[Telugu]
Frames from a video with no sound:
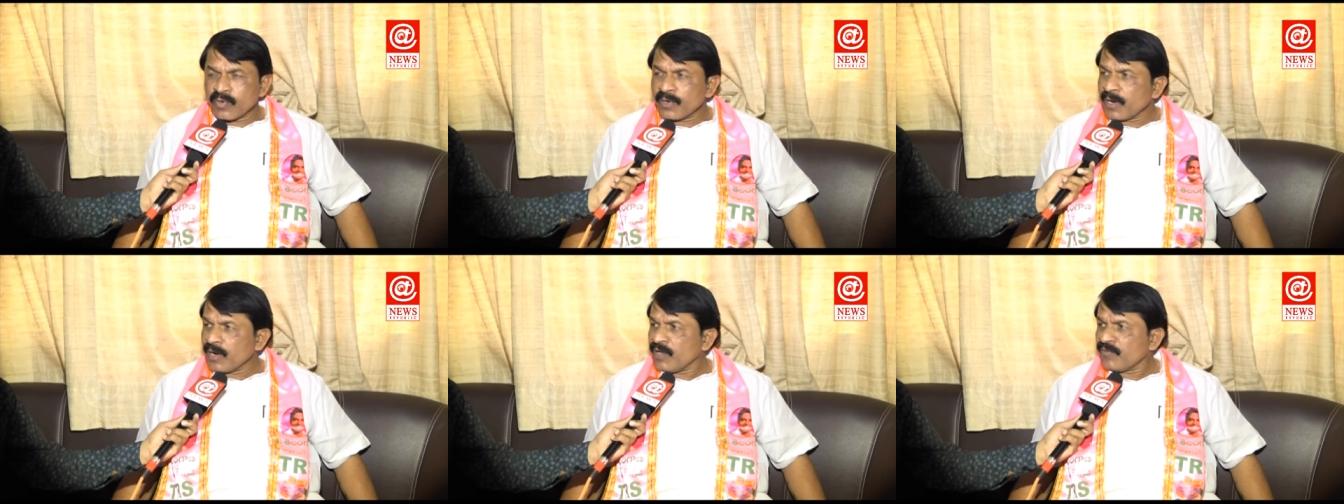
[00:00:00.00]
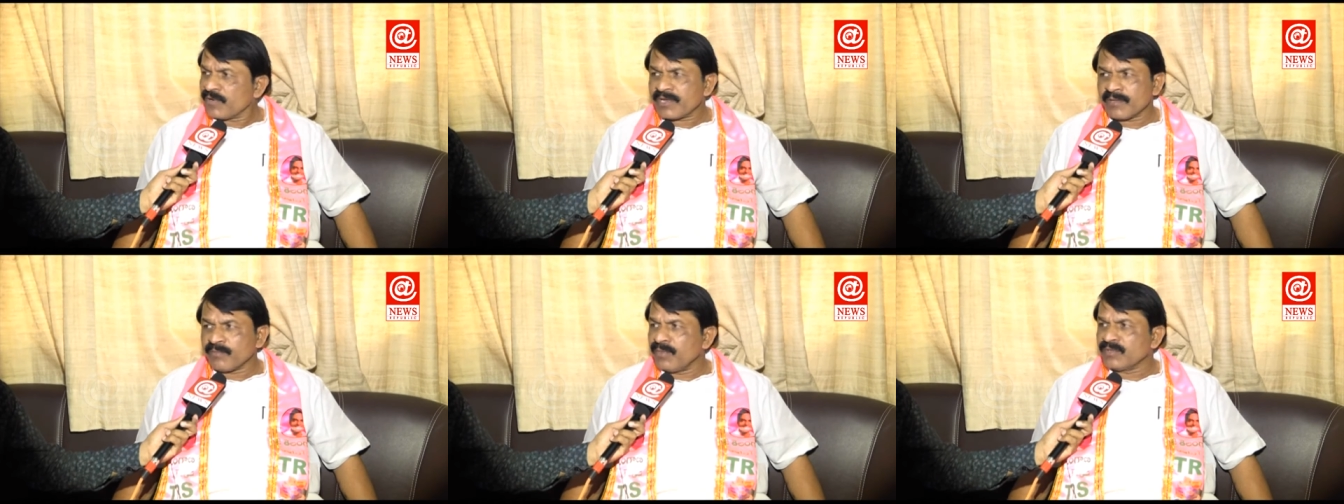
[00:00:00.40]
మూడు నెలలు
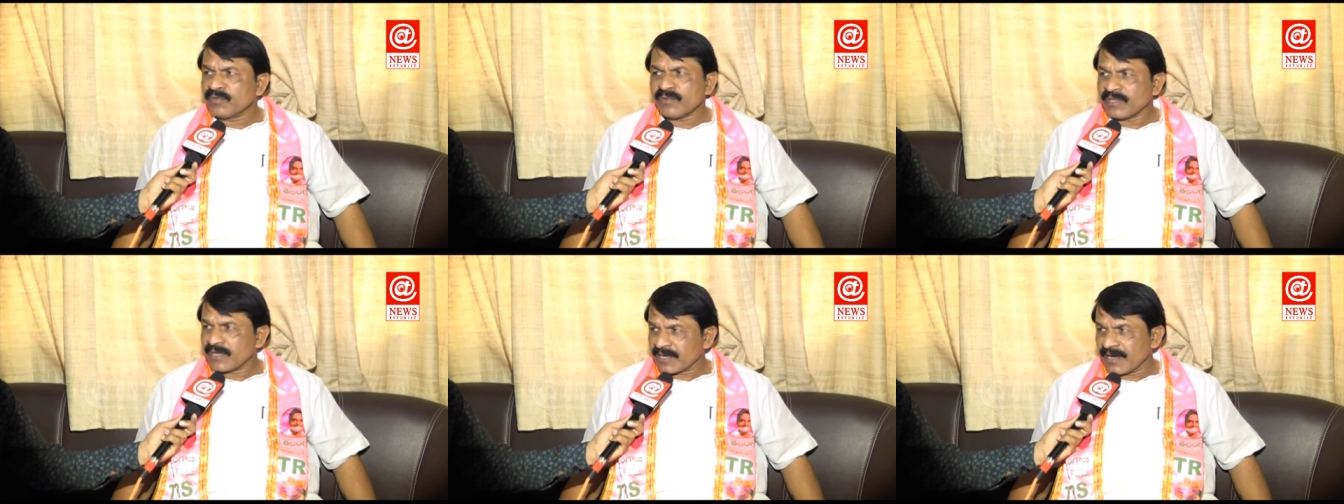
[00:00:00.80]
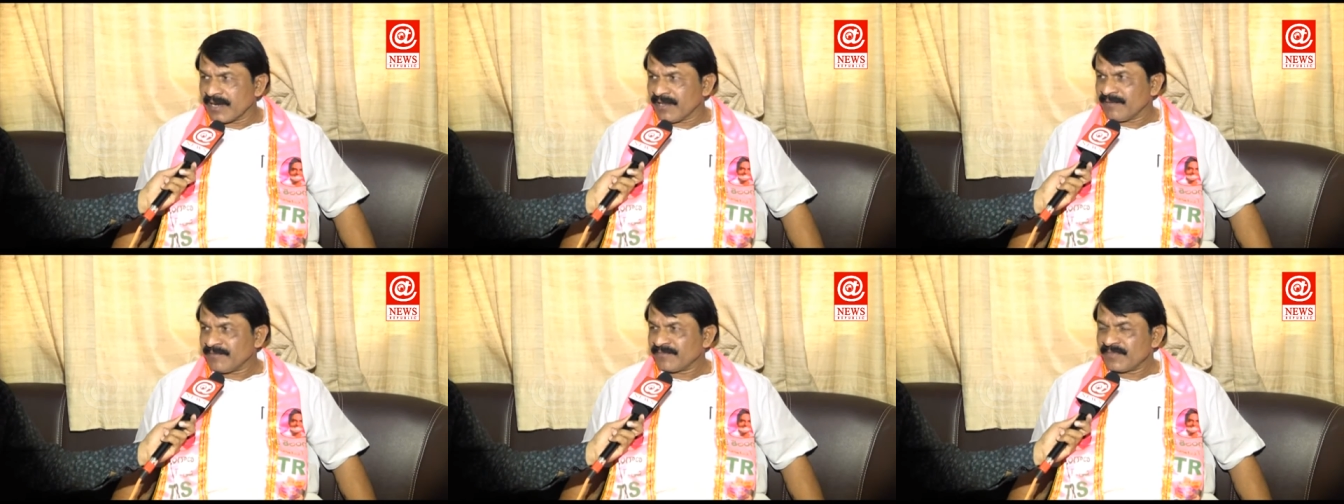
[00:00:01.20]
ఎవరికి ఇబ్బందులు
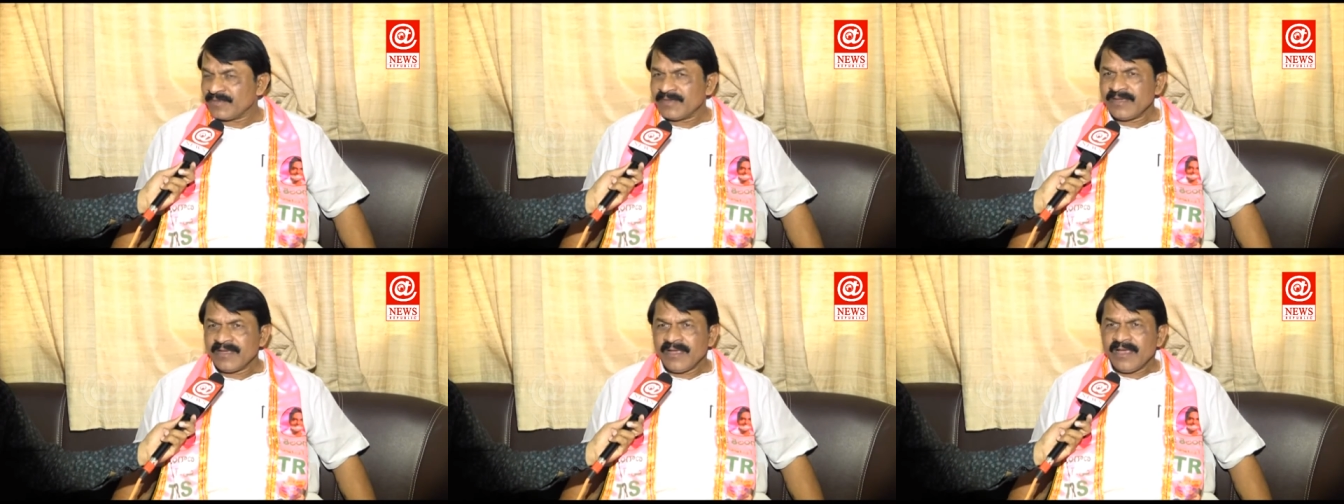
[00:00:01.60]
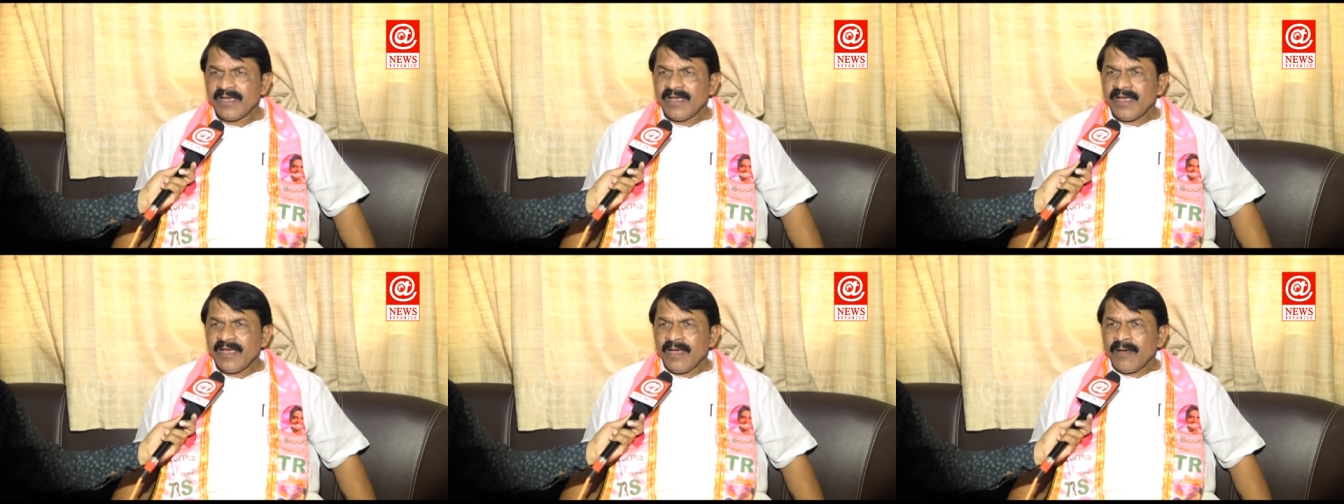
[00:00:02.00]
జరగలే
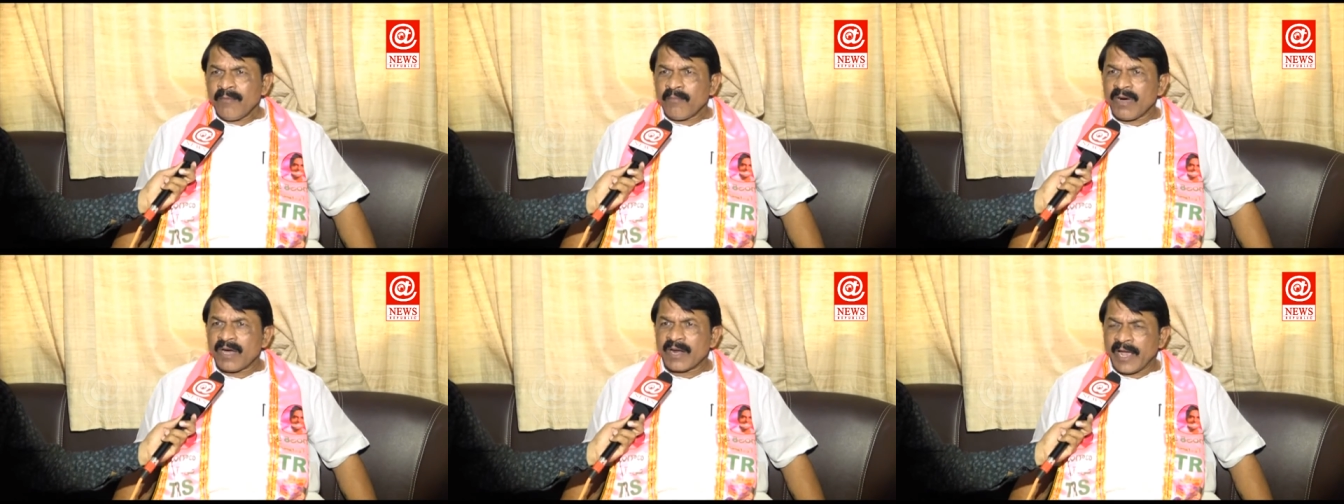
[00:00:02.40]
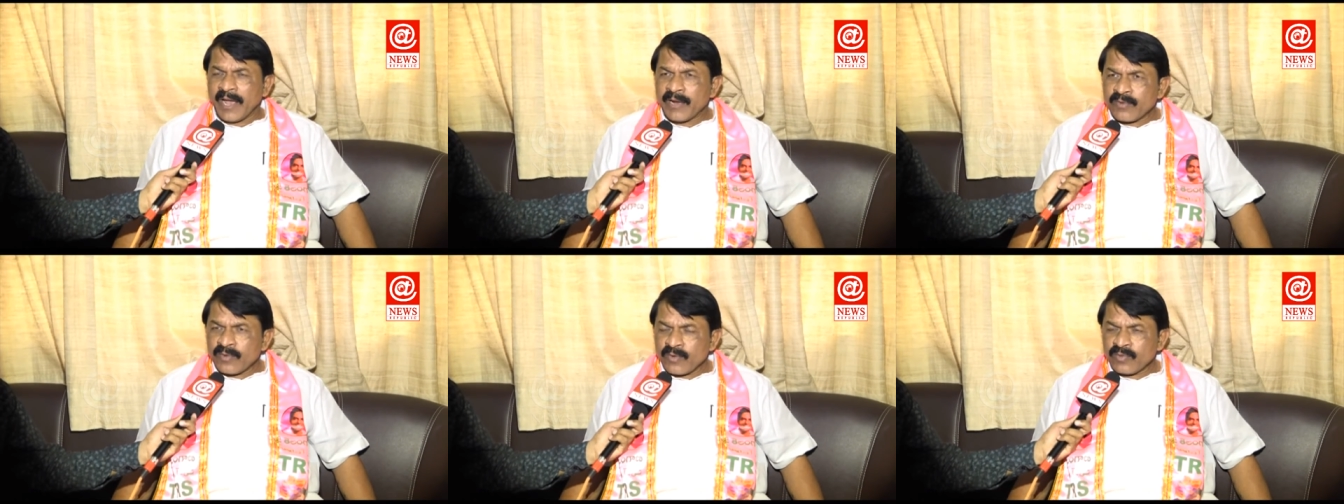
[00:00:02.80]
మా
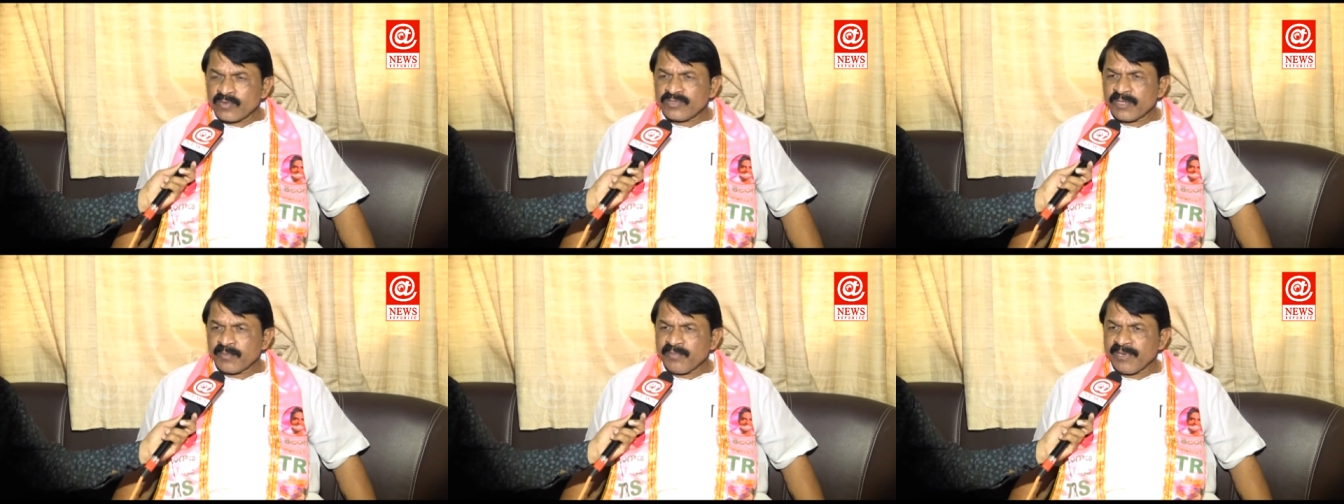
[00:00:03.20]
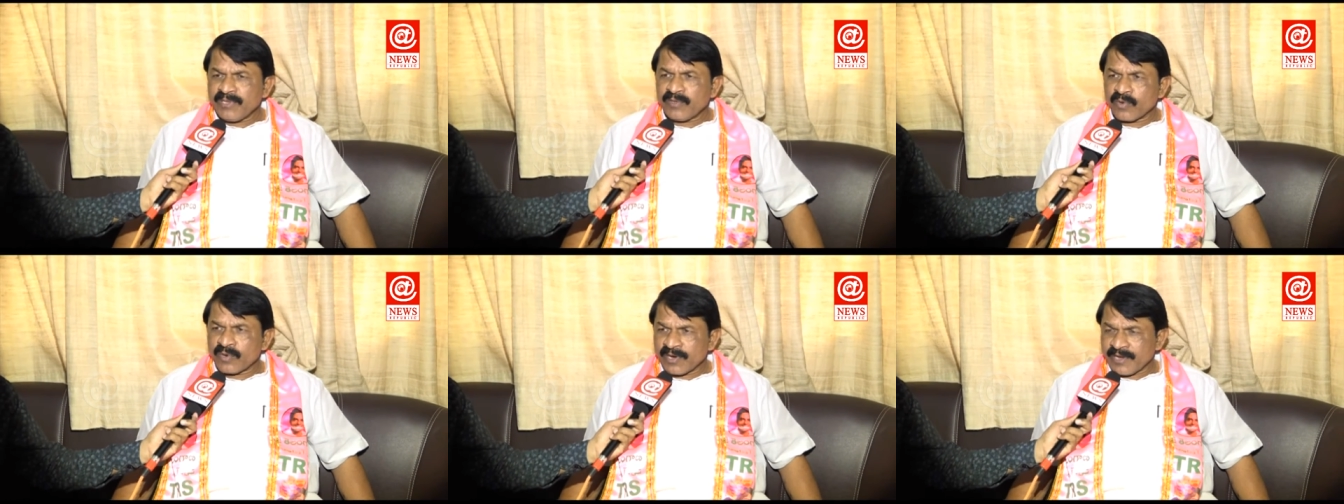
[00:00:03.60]
నాయకుడు
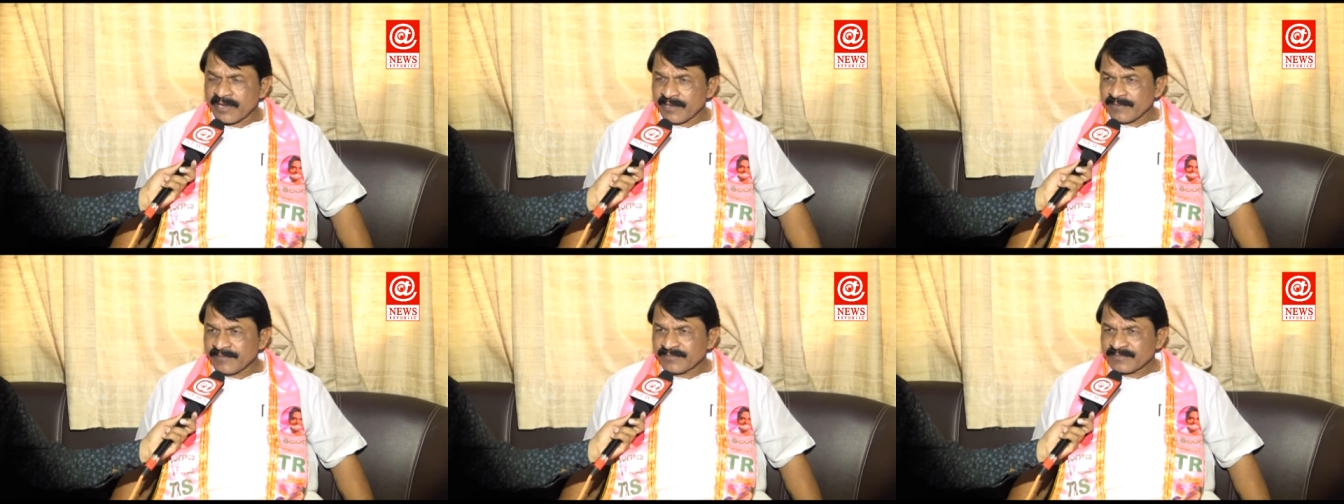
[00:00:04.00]
చెప్పింది ఒకటే